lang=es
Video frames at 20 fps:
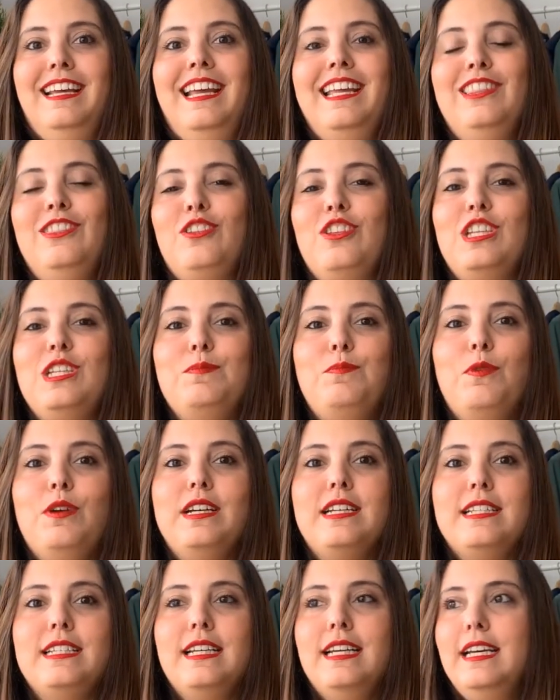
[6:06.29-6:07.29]
Entonces,
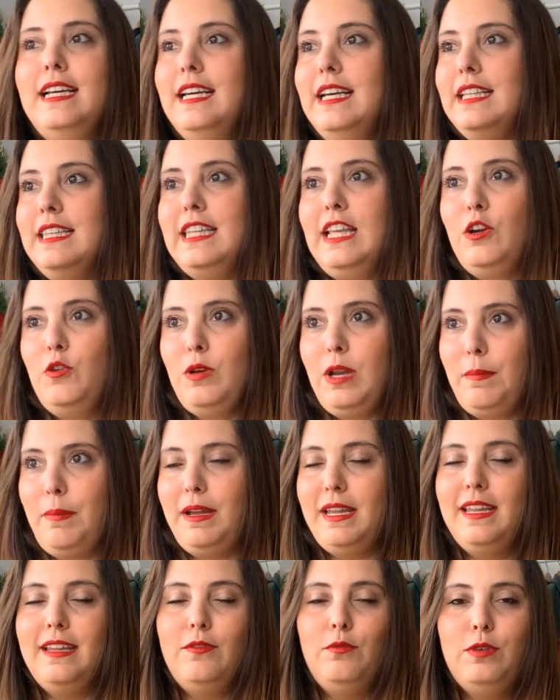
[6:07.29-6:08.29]
pues tengo una,
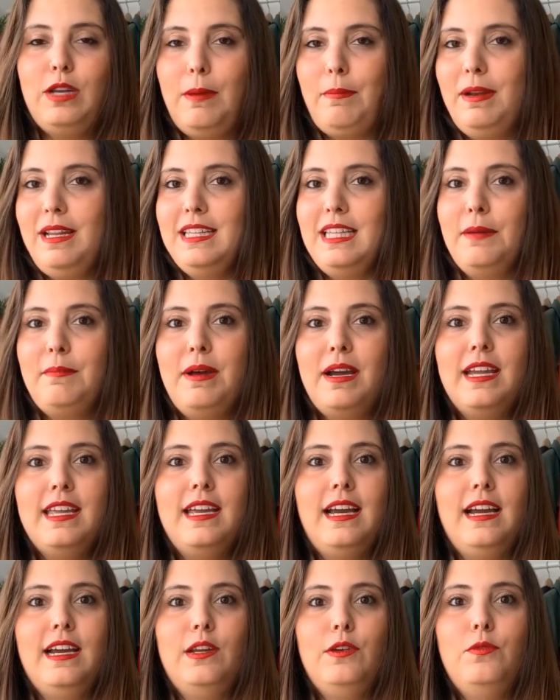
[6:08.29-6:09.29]
paleta de
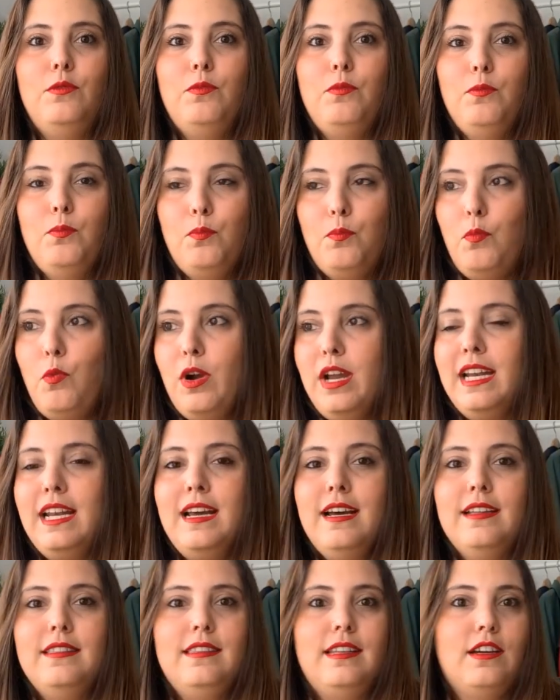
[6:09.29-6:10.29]
maquillaje
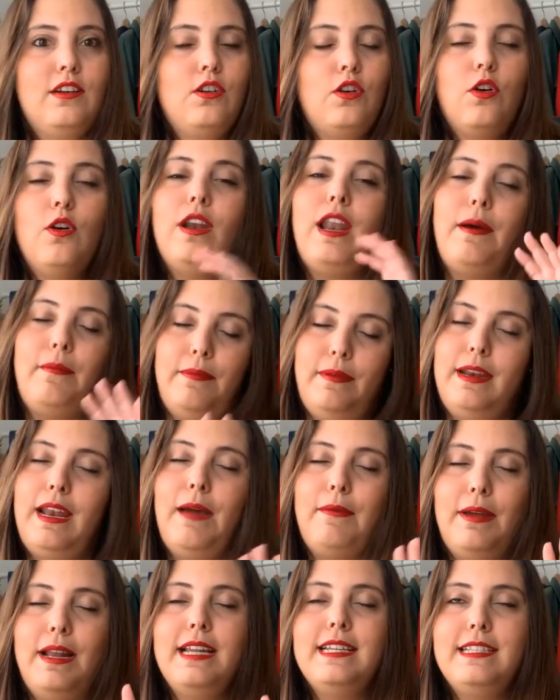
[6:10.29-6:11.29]
buena, tengo
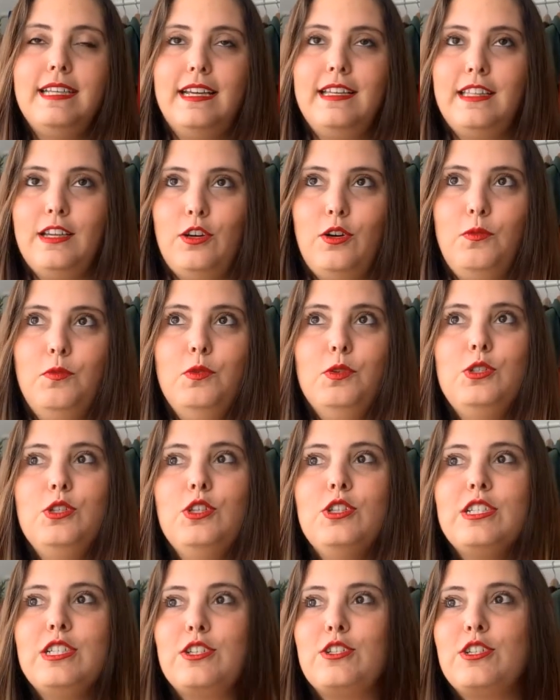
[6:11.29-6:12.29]
labiales, sí que tengo
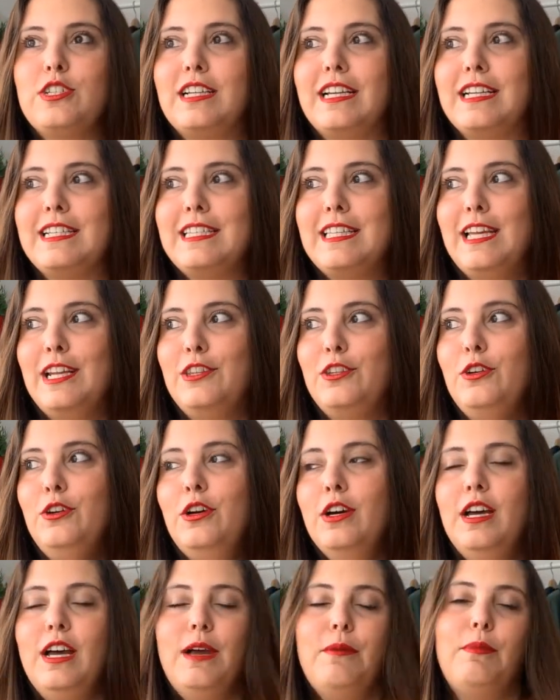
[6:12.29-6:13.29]
muchos, eso sí que es cierto,
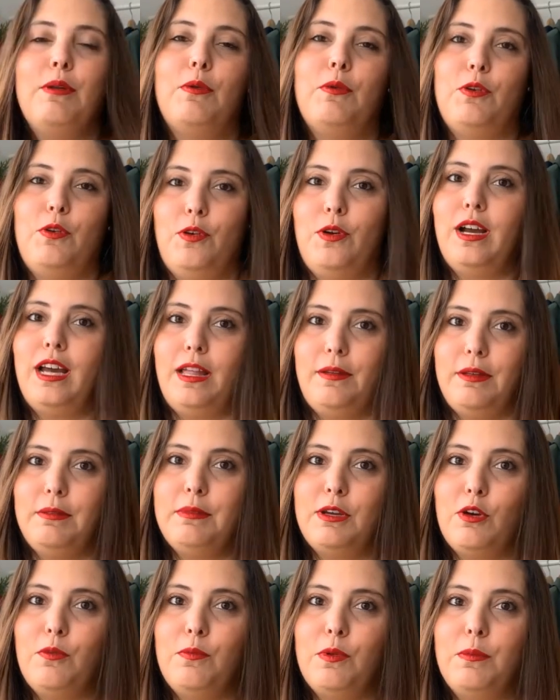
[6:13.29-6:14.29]
pero bueno, cada vez
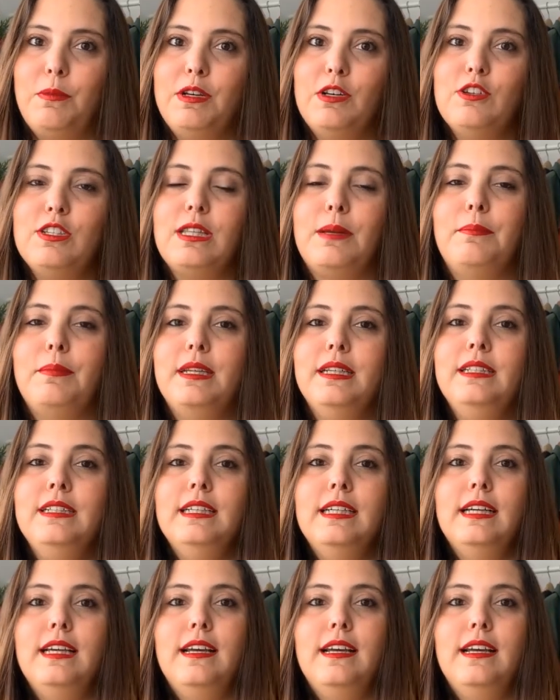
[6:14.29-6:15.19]
me compro menos también.